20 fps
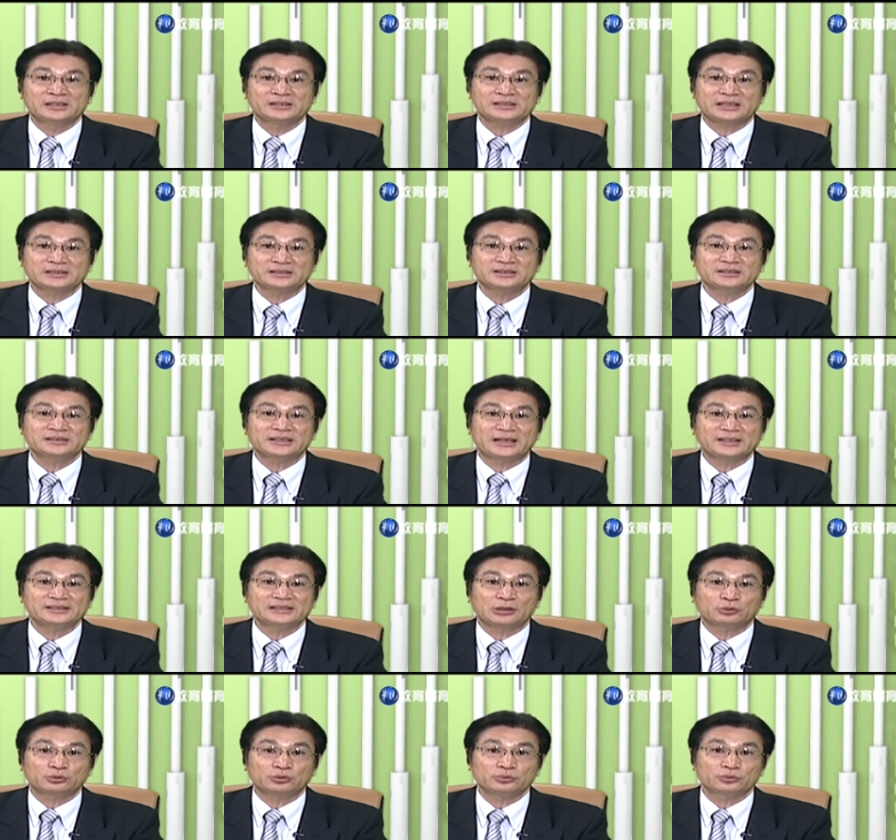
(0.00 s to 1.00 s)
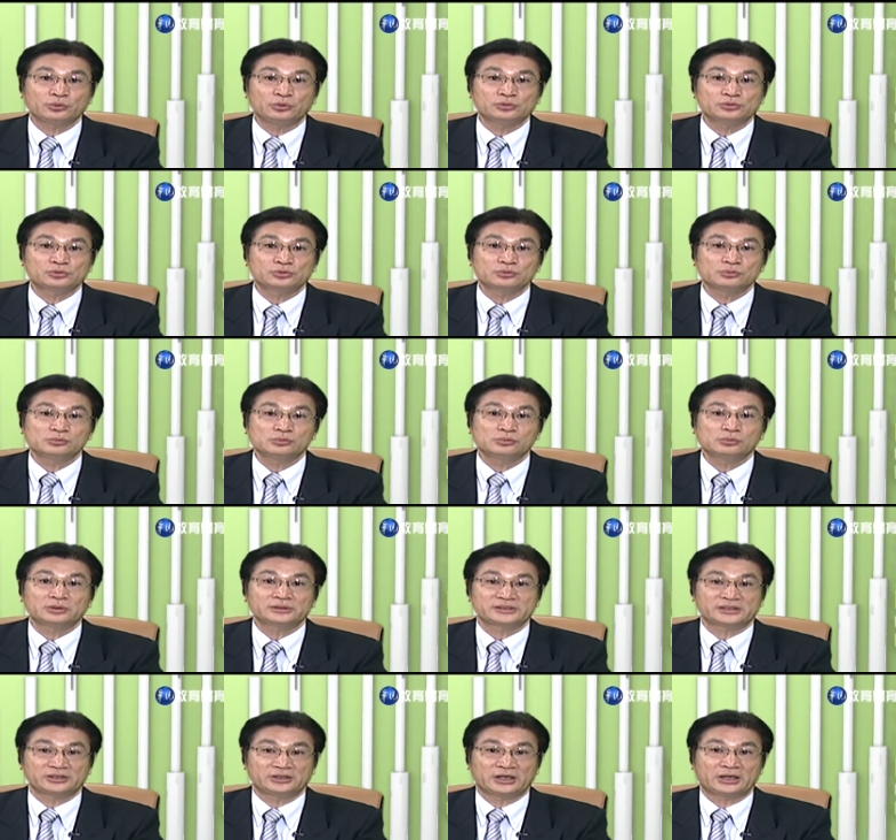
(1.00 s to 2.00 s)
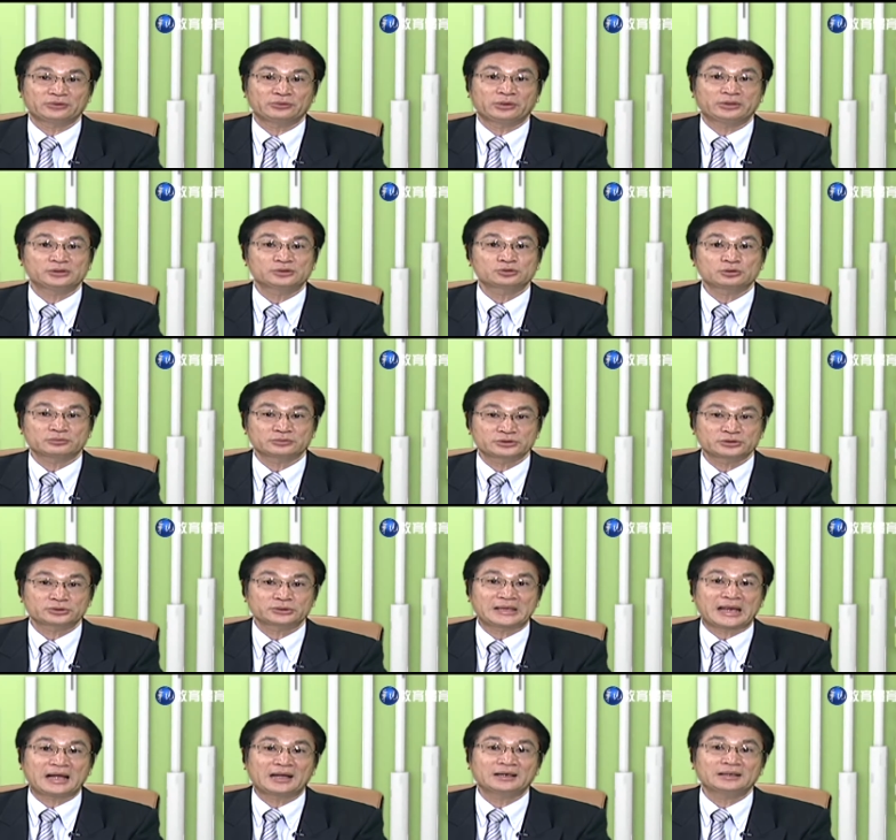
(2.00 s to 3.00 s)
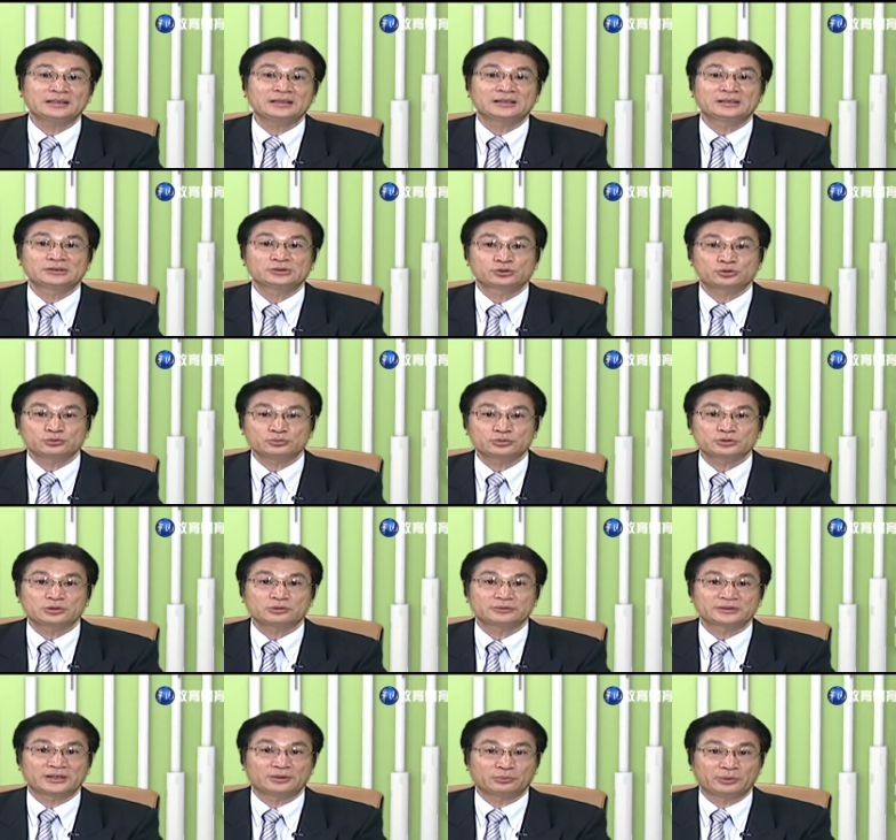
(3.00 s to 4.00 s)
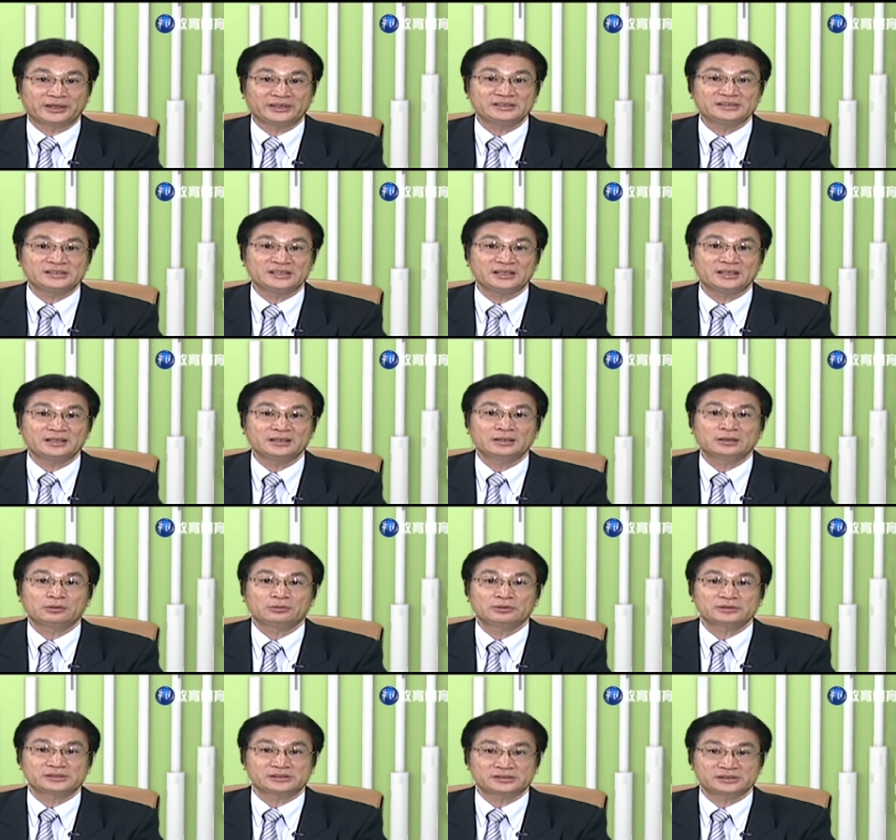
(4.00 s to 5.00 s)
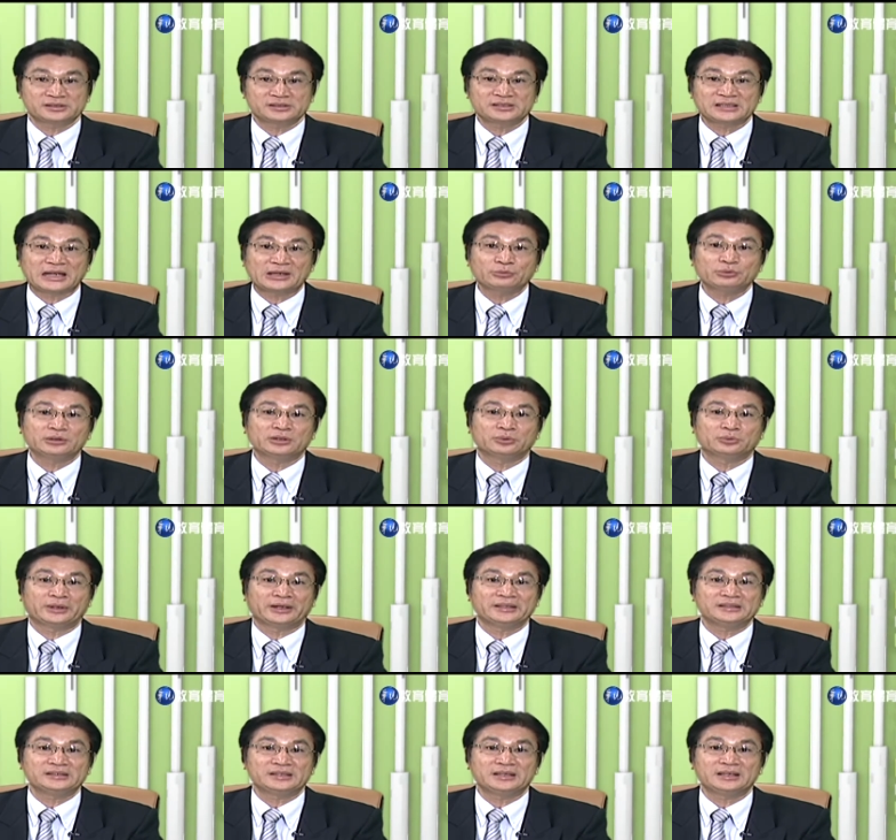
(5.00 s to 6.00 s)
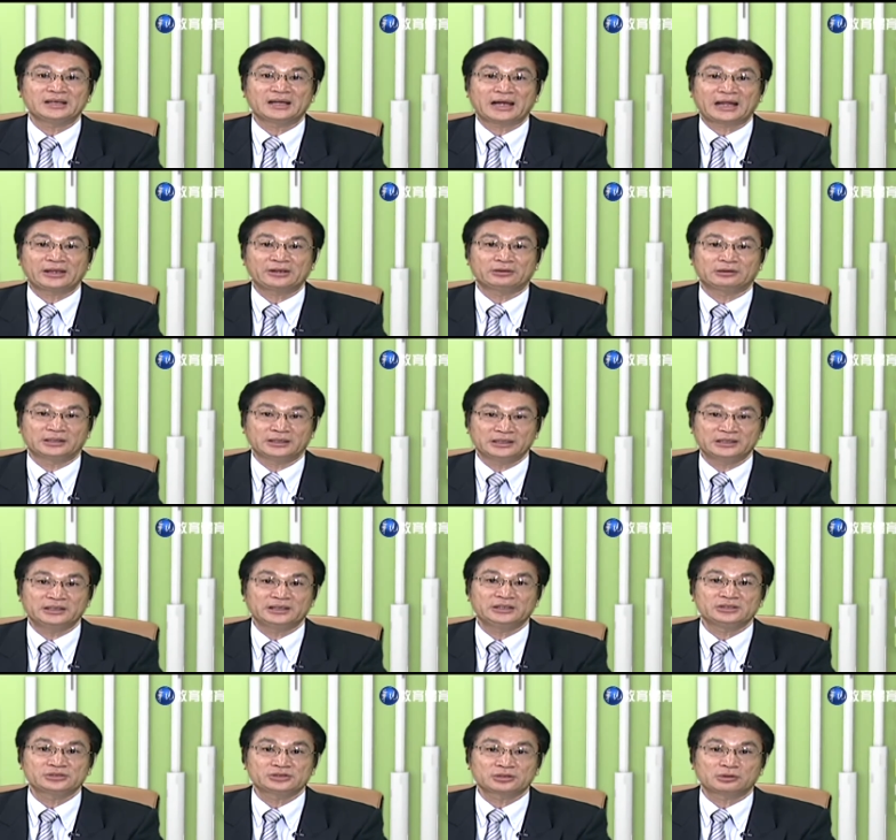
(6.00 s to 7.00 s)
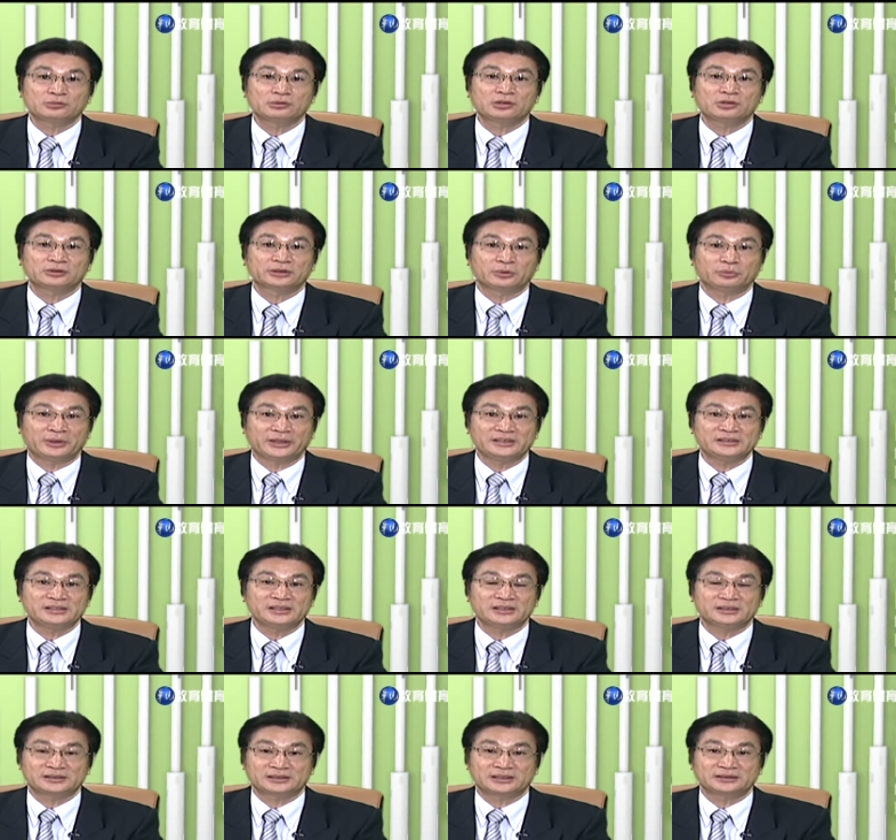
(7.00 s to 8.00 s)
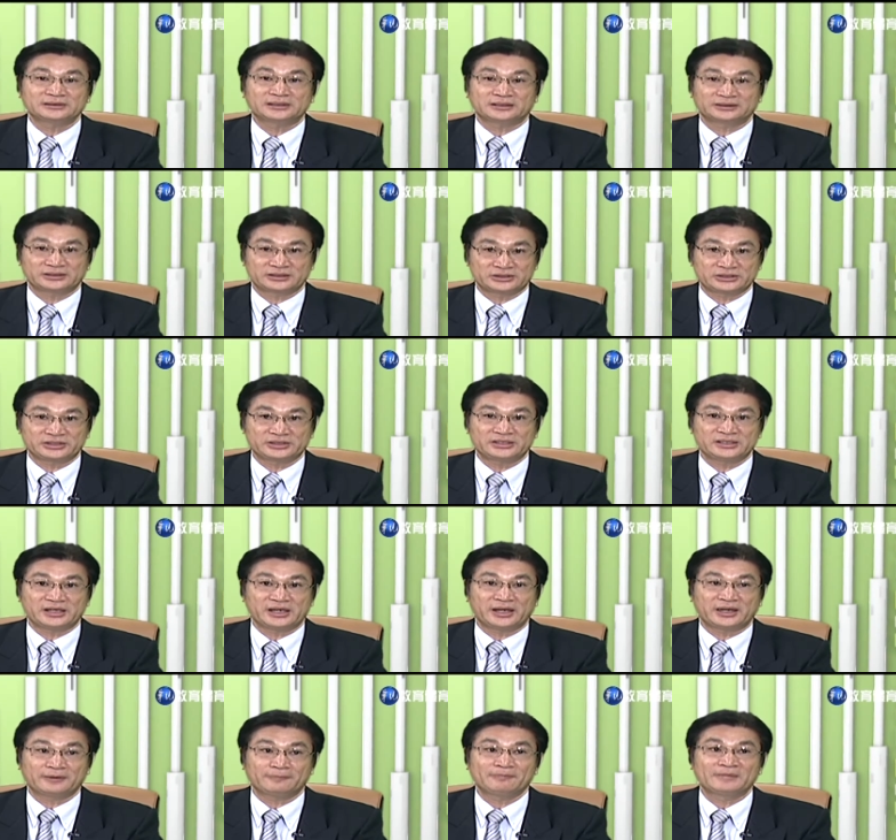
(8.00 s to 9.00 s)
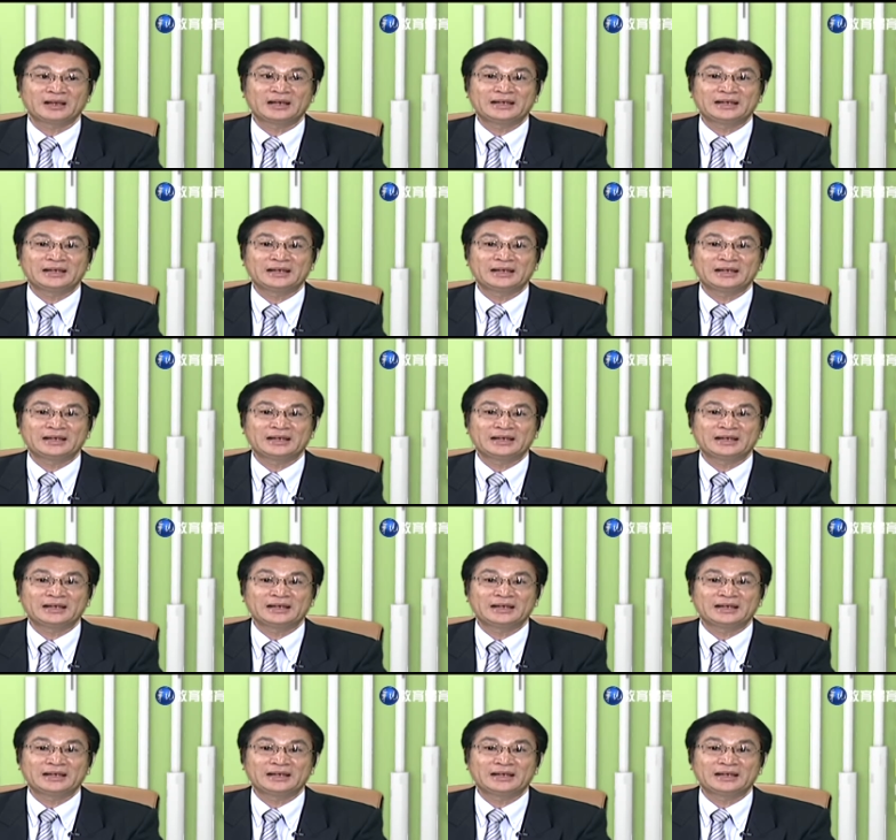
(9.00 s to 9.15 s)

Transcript: 像是在交通运输或者谣言重伤诉讼的危机，或者是商誉的危机，还有恶意收购的危机等等的这些。